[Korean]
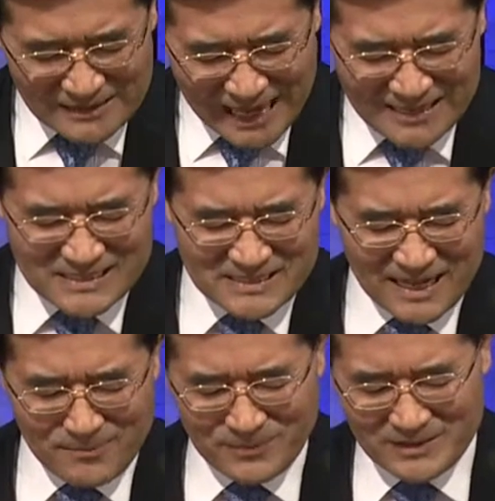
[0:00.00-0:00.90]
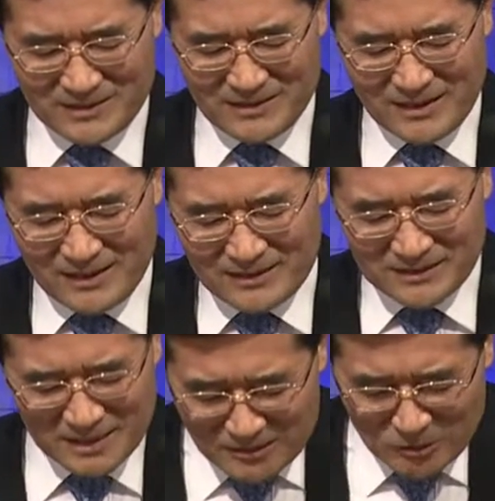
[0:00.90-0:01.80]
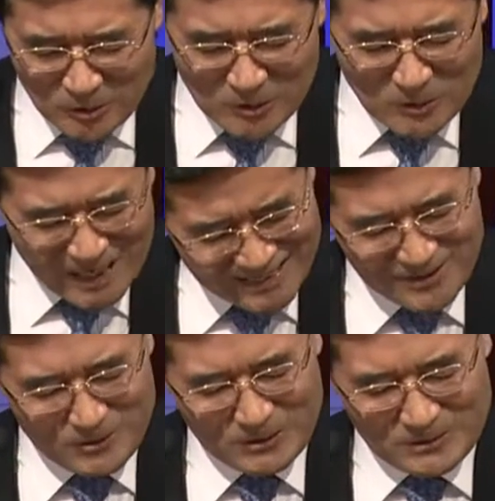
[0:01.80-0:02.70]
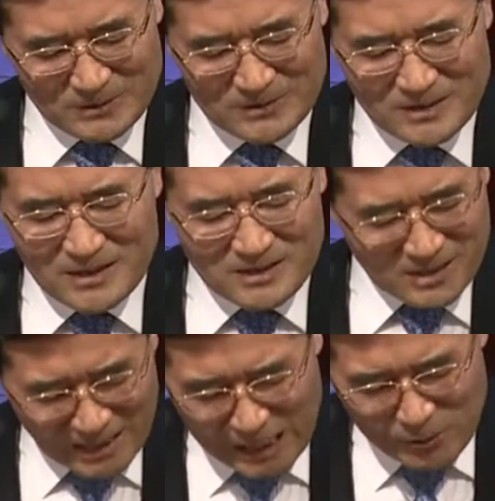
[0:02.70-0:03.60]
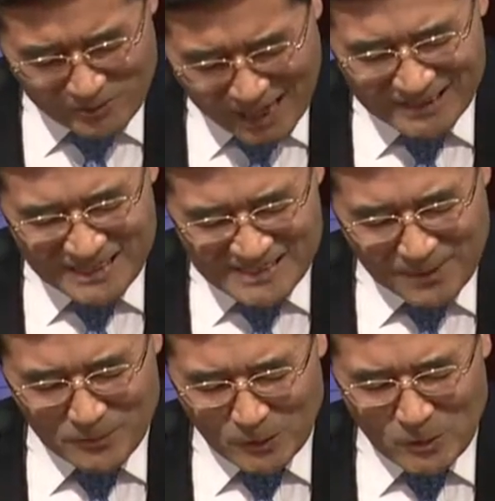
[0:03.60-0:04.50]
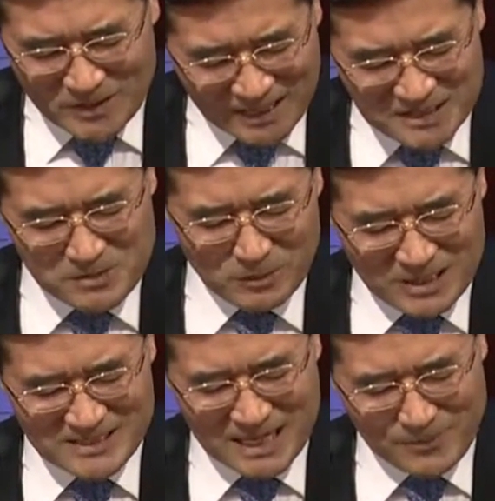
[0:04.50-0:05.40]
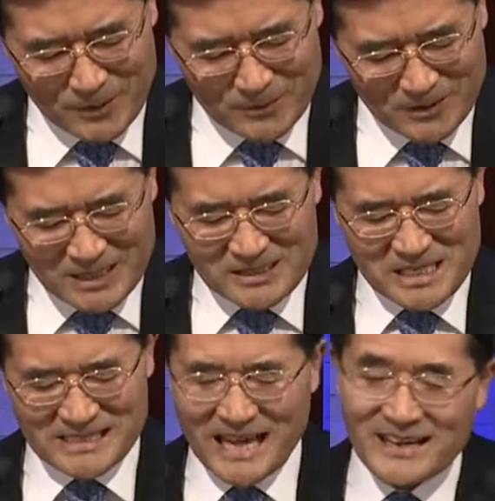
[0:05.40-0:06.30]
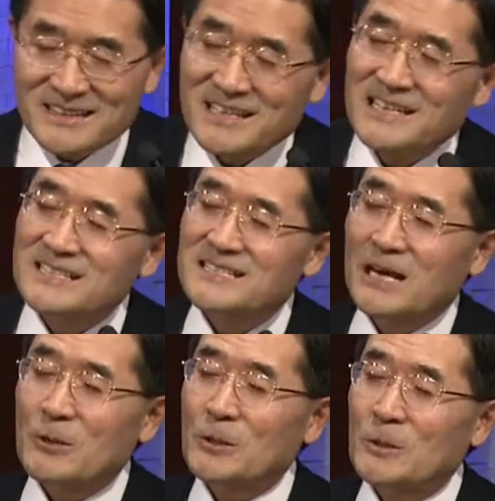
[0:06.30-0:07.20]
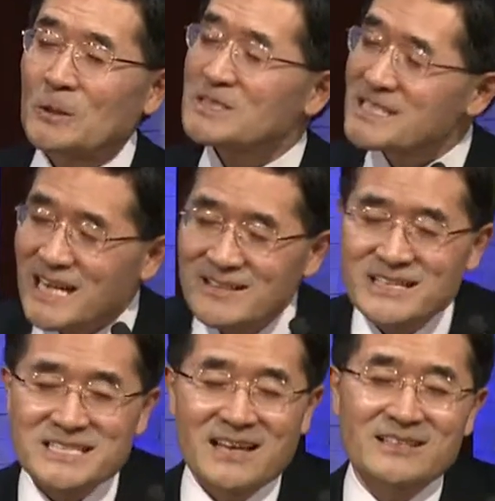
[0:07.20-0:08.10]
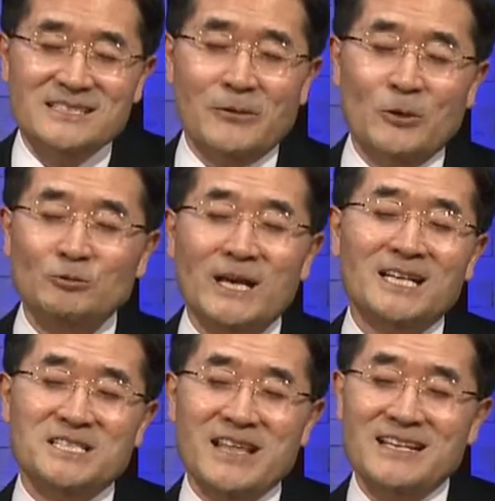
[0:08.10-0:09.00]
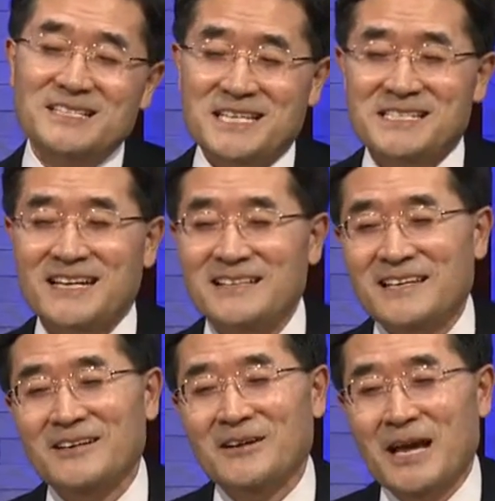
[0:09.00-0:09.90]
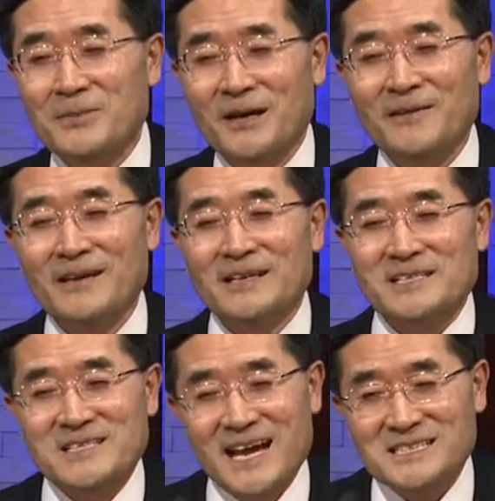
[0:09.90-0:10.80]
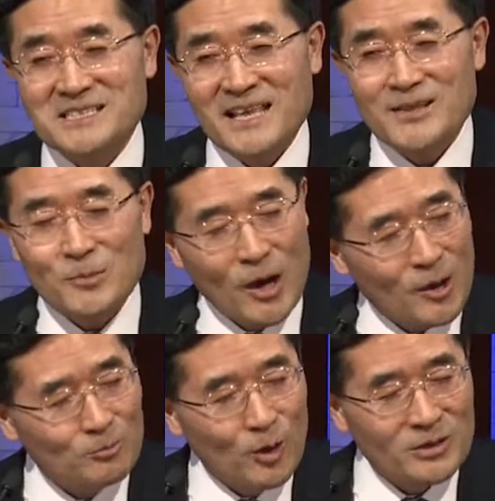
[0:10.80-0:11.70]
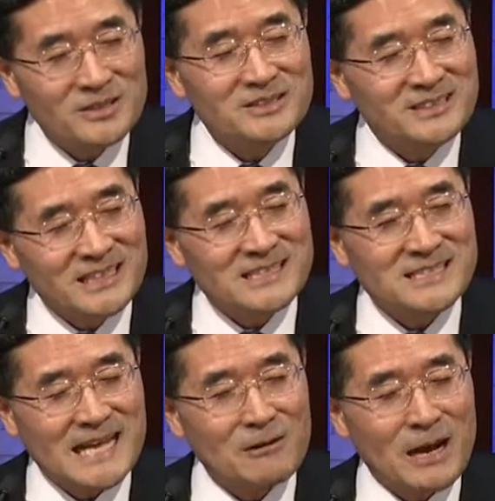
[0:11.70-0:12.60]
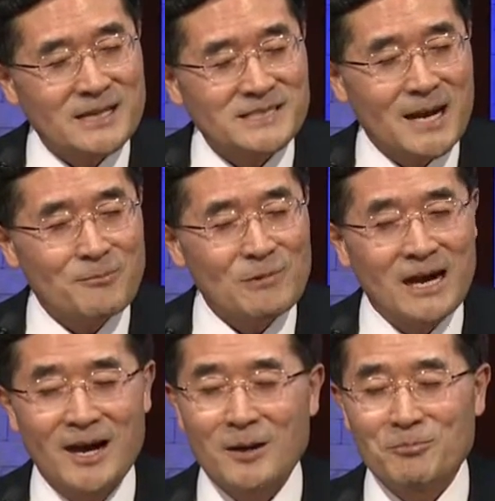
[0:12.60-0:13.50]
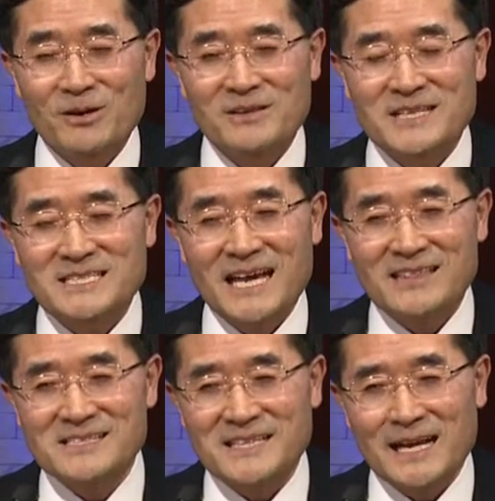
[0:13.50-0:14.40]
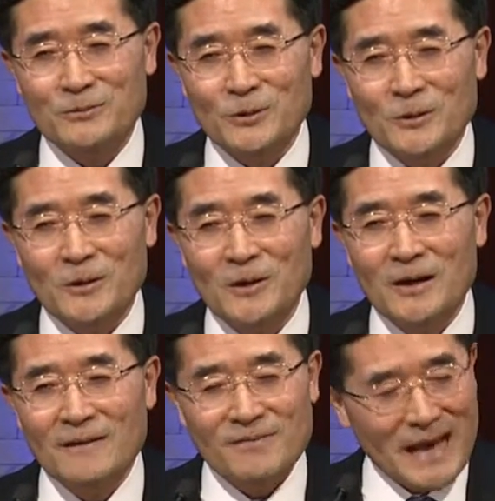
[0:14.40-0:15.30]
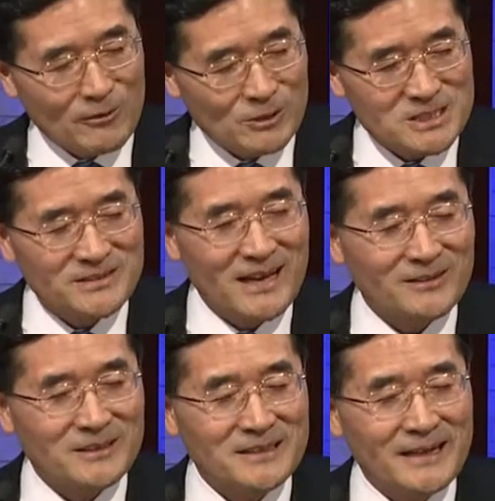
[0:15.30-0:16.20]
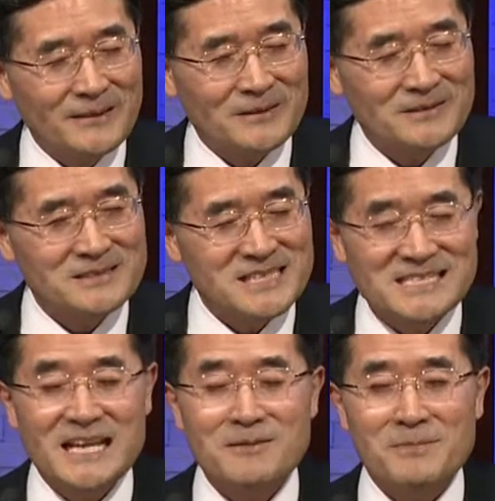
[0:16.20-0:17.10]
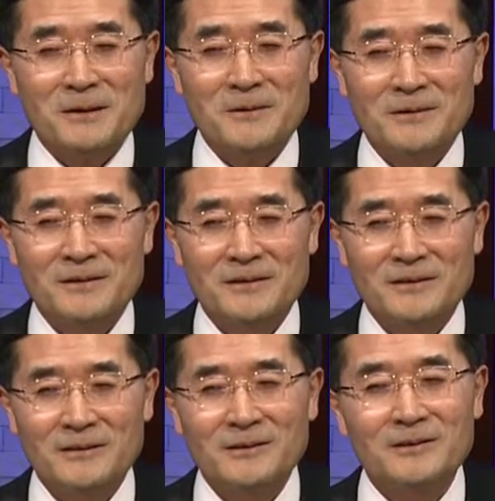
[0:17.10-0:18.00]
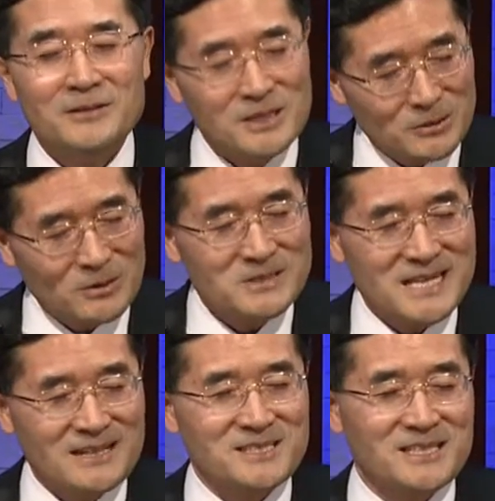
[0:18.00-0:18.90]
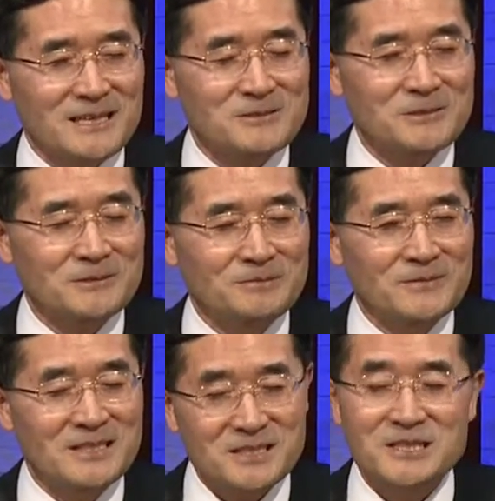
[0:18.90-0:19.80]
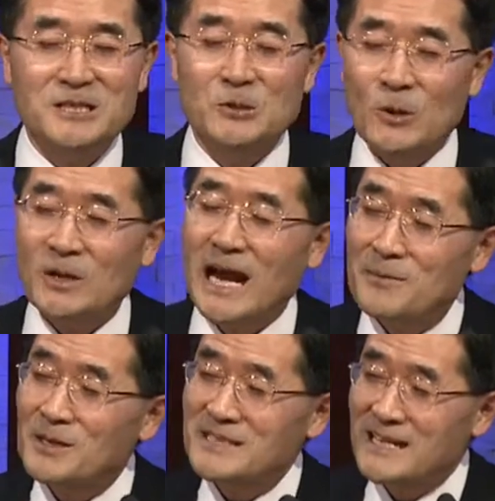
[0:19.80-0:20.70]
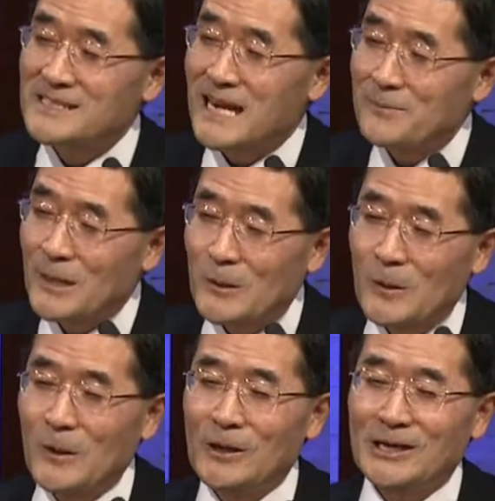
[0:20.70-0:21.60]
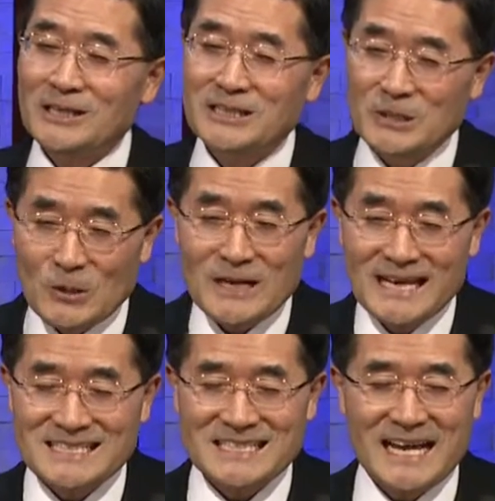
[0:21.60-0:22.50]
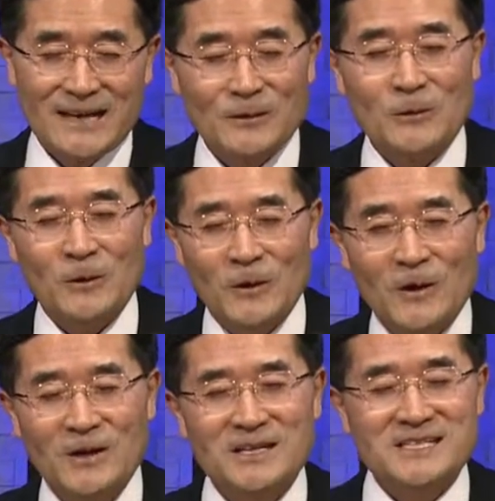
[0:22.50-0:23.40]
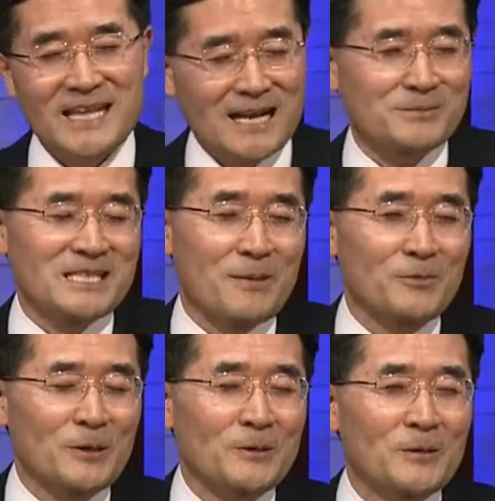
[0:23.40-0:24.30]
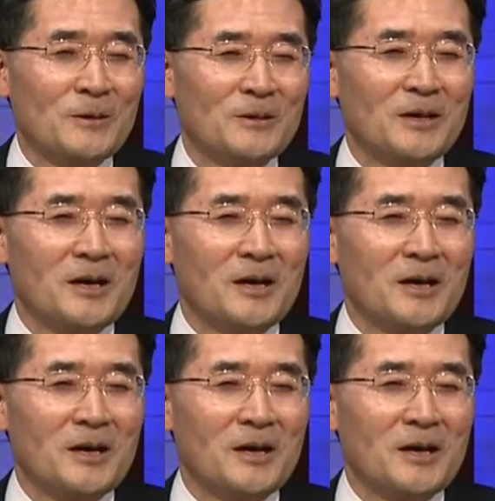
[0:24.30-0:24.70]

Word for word: 다른 사람들 의인도 있고 악인도 있고 선하고 깨끗한 사람도 있고 깨끗이 못한 사람도 있고 제사를 드리는 자도 있고 제사를 드리지 않는 자도 있고 구약 시대는 제사를 드리는 거라면 신약 시대는 뭐를 드리는 사람과 뭐를 드리지 않는 사람으로 나누어진다는 걸까요? 제사는 바로 기도를 상징하죠. 그래서 기도를 하며 사는 사람이 있고 기도를 하지 않고 사는 사람도 있고